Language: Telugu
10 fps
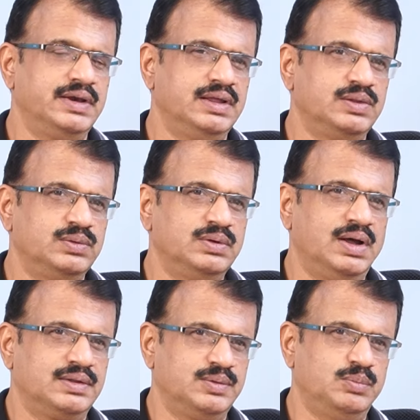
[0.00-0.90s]
చేయలేదు
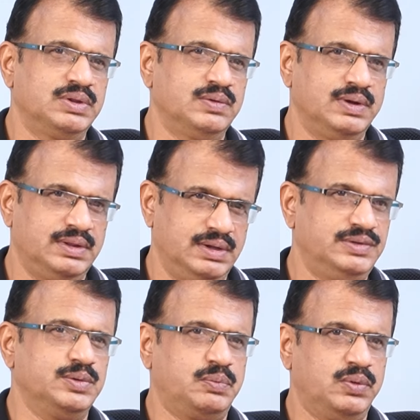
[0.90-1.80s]
నాకు సంబంధం లేదని
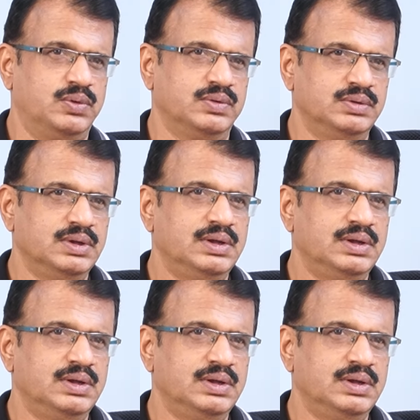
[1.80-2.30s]
చెప్పుకోవడం